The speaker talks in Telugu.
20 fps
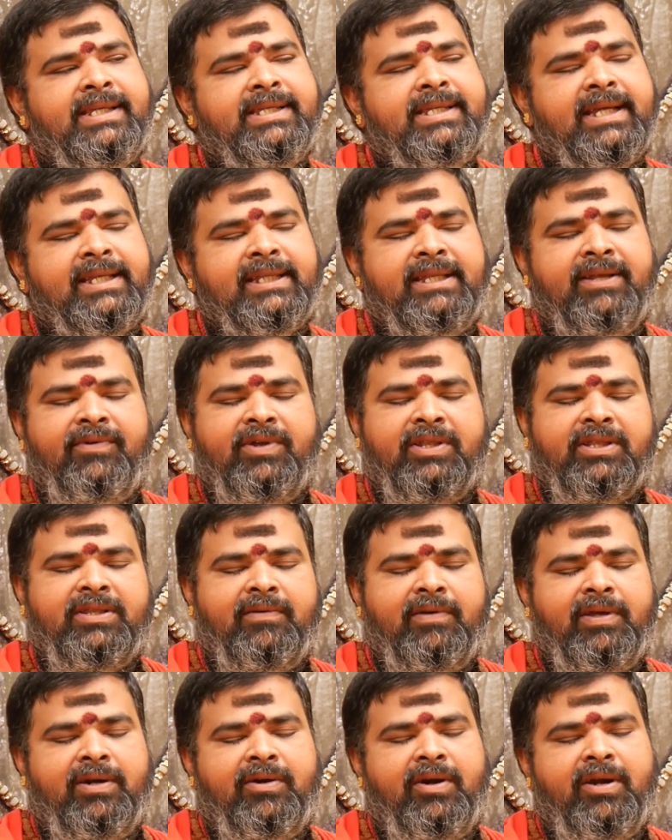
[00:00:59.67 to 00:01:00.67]

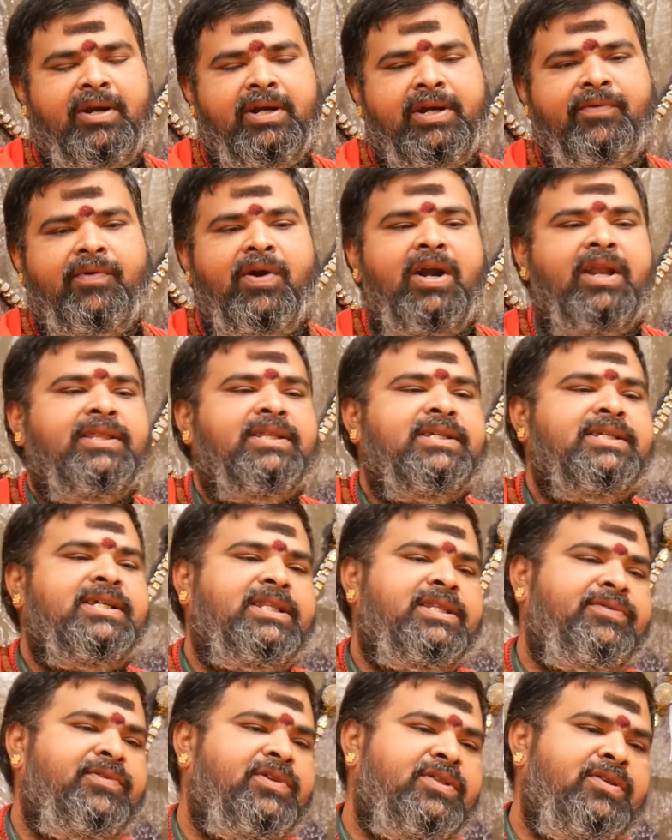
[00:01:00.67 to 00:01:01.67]
శక్తివంతమైన వాళ్ళు అంటే వాళ్ళంత
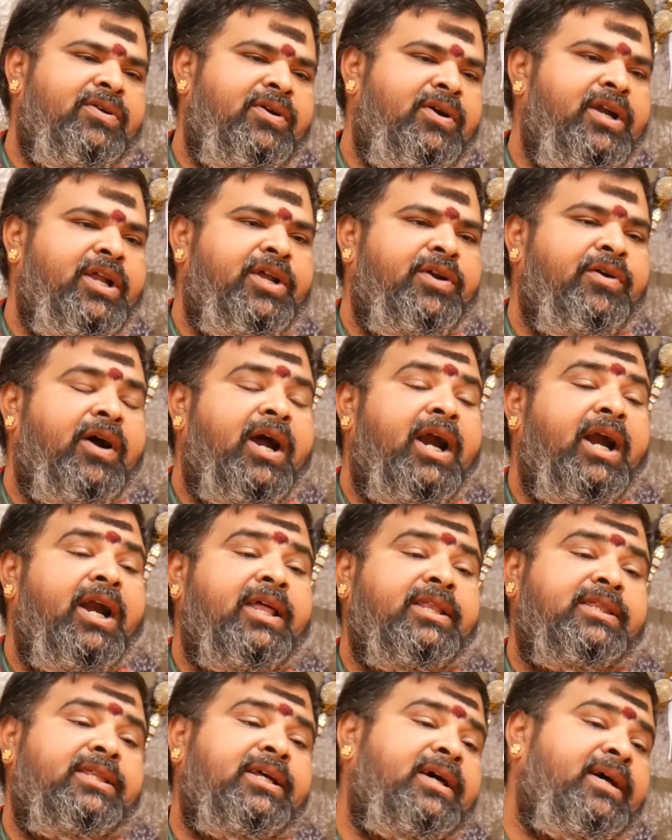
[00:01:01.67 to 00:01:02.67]
వాళ్ళు లేరు
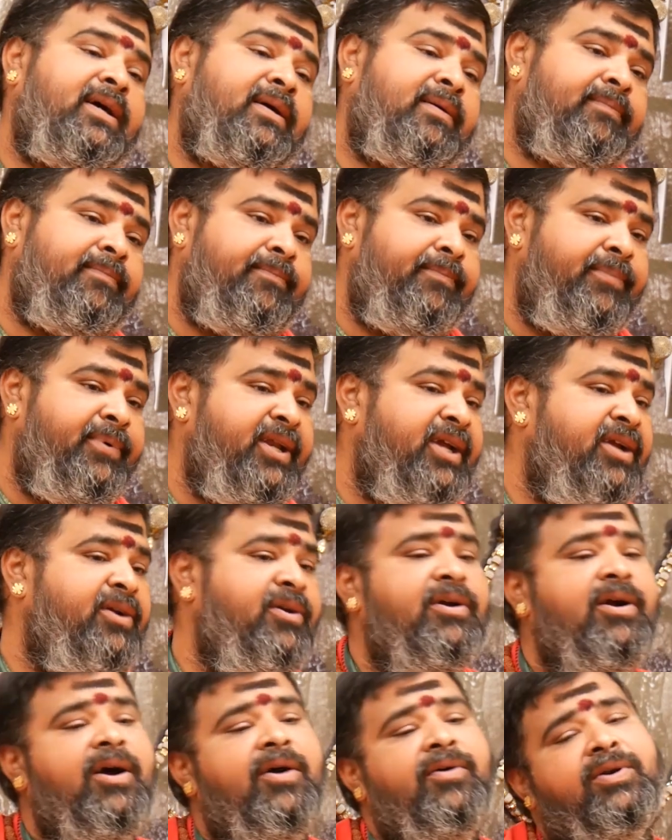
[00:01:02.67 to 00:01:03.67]
వాళ్ళంత
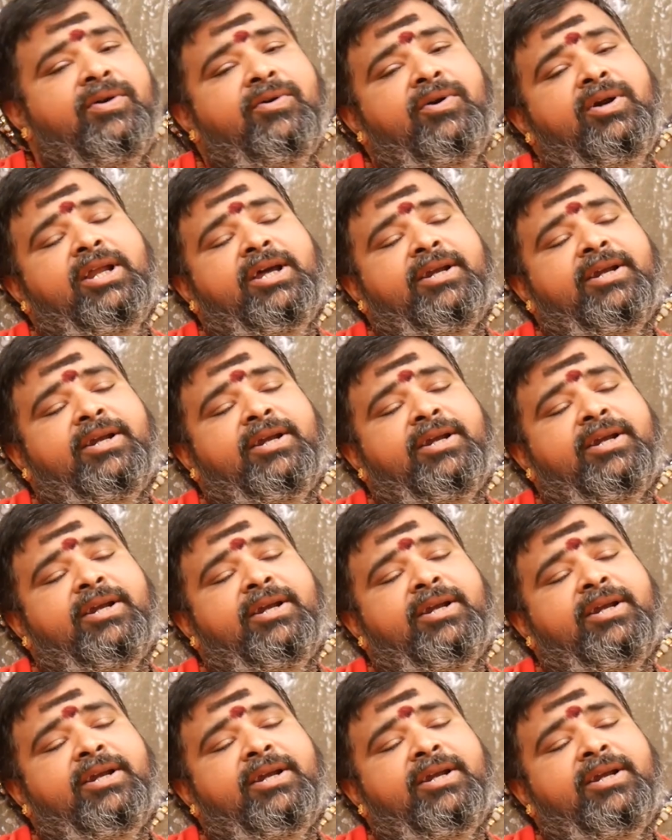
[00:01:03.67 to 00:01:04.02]
పిరికిగా ఉన్నవాళ్ళు